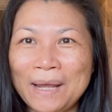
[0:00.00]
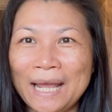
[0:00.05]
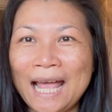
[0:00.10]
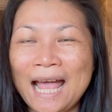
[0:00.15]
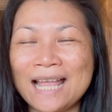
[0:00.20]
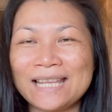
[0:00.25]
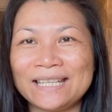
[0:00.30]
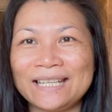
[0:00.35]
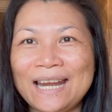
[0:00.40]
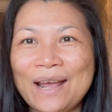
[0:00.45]

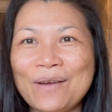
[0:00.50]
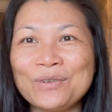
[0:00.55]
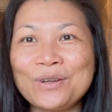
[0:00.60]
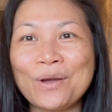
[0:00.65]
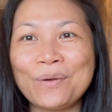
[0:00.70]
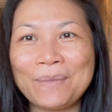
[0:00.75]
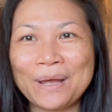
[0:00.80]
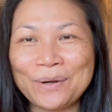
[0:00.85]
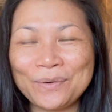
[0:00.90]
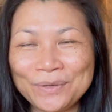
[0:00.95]
ขาชาแนลโด
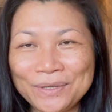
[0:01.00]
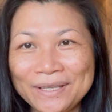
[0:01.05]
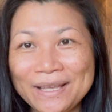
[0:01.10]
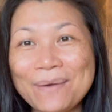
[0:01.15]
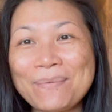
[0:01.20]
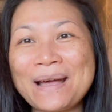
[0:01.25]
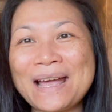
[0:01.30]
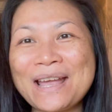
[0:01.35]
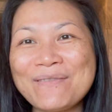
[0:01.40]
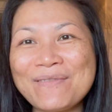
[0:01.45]
ยแม่นุชเซอ
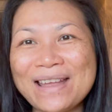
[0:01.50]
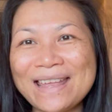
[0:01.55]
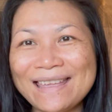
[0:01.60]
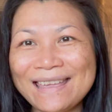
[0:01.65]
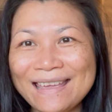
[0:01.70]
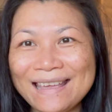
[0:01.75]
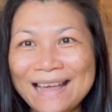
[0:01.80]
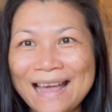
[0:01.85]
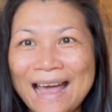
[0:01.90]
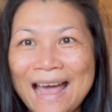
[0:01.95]
ร์ไพรส์ไว
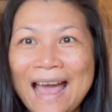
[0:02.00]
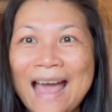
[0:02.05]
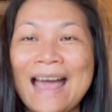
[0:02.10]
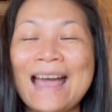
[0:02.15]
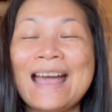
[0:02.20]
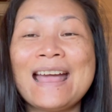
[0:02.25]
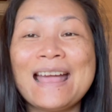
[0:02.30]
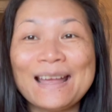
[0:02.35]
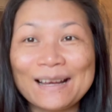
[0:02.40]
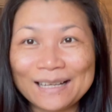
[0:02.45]
กิ้งค่ะ
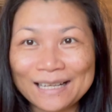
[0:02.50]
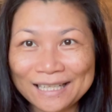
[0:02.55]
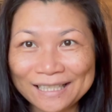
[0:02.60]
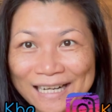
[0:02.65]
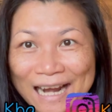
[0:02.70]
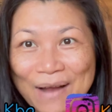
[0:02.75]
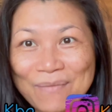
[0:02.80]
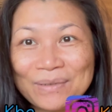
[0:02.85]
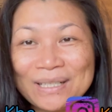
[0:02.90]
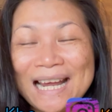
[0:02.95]
ก
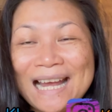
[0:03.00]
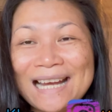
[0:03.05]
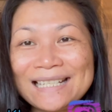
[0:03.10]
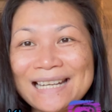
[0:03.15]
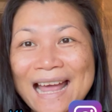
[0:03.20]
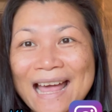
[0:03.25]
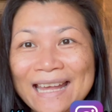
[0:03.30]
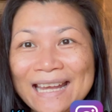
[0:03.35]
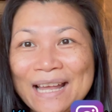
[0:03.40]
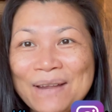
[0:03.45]
ลับมาทัก
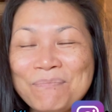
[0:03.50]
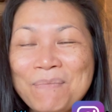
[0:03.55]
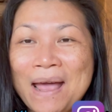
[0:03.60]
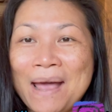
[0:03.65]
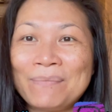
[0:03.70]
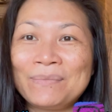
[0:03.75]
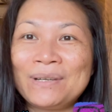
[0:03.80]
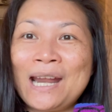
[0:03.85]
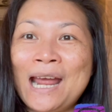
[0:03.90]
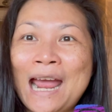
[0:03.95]
ทายกันแบ
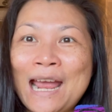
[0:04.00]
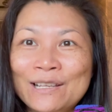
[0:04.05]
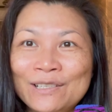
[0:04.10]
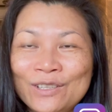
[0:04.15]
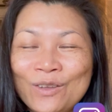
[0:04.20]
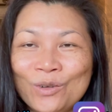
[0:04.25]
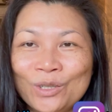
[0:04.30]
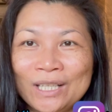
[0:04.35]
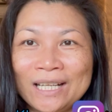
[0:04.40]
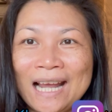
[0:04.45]
บหน้า
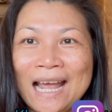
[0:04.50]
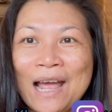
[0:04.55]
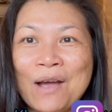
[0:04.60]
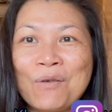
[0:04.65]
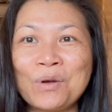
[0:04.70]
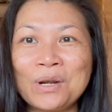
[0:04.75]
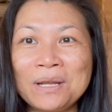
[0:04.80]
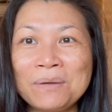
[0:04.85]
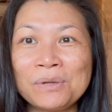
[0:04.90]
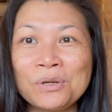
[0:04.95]
สดนะคะ
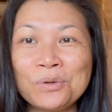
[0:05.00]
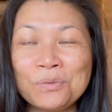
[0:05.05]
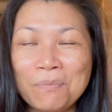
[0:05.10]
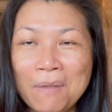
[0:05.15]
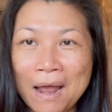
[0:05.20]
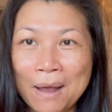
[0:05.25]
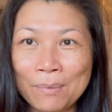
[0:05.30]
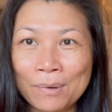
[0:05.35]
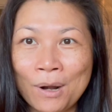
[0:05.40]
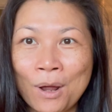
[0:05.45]
วันนี้แม่นุช
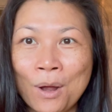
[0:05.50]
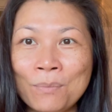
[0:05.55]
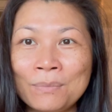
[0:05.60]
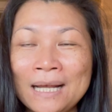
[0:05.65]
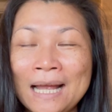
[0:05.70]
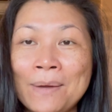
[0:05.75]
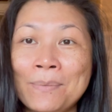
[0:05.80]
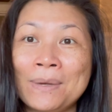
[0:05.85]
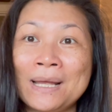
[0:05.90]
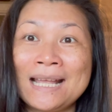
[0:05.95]
มาพร้อม
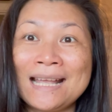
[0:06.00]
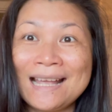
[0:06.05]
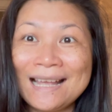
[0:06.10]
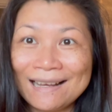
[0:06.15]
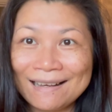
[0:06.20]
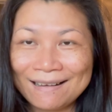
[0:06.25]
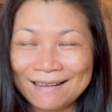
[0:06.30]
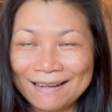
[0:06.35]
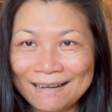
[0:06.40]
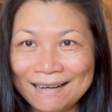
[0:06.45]
กับ
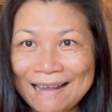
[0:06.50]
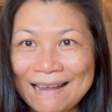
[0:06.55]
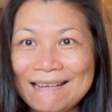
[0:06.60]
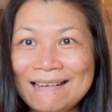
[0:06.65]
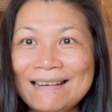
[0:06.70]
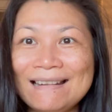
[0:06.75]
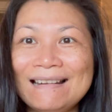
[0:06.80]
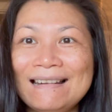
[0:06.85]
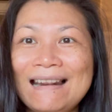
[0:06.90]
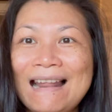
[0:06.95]
เคล็ด
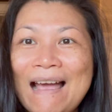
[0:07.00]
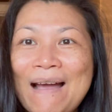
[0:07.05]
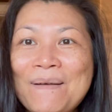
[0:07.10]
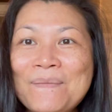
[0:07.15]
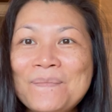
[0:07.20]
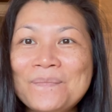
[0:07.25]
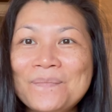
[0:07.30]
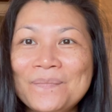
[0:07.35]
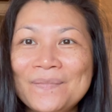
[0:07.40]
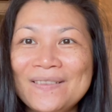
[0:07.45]
ลับ
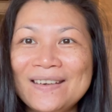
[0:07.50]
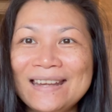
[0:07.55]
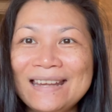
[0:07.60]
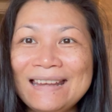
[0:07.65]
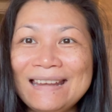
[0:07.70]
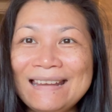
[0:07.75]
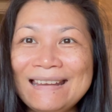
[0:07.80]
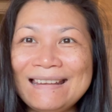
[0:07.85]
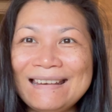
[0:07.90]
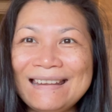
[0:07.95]

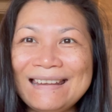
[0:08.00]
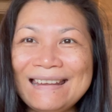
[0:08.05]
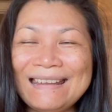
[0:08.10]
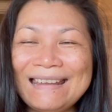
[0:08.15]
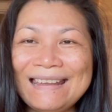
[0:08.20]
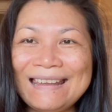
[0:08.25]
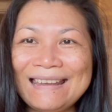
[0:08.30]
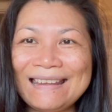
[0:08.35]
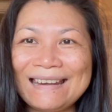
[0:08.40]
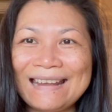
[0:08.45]

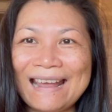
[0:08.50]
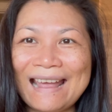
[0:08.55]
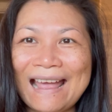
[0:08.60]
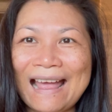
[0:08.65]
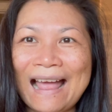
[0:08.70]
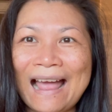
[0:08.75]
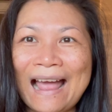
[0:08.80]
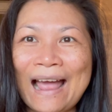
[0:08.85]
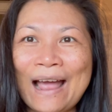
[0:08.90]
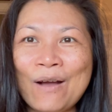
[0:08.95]
ดีๆนะ
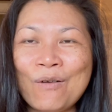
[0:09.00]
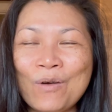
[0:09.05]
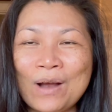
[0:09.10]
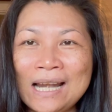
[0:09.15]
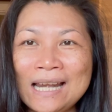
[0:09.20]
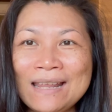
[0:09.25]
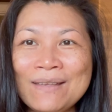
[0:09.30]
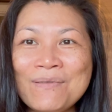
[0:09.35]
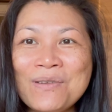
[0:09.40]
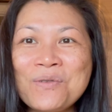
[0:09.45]
คะวัน
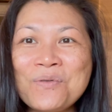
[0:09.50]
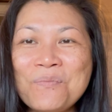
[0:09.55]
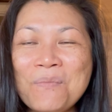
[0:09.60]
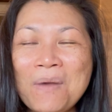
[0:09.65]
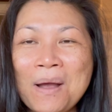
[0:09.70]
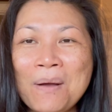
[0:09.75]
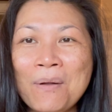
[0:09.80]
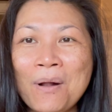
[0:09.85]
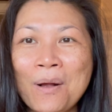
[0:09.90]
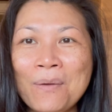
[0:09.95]
นี้แม่นุช
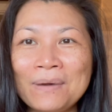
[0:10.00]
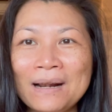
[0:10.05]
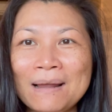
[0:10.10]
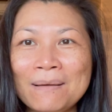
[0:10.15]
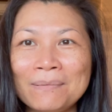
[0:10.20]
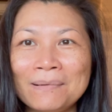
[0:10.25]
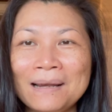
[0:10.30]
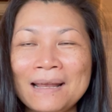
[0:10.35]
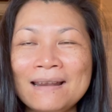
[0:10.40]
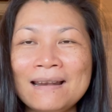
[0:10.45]
มาพร้อมกับ
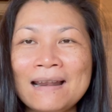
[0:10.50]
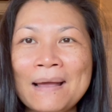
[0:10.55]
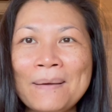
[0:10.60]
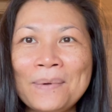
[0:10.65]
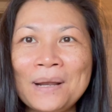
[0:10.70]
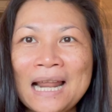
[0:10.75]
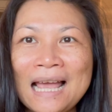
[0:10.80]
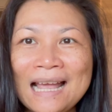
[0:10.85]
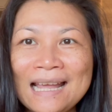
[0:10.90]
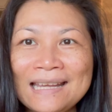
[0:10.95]
เคล็ดลับ
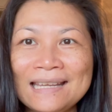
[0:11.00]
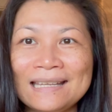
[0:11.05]
อะไร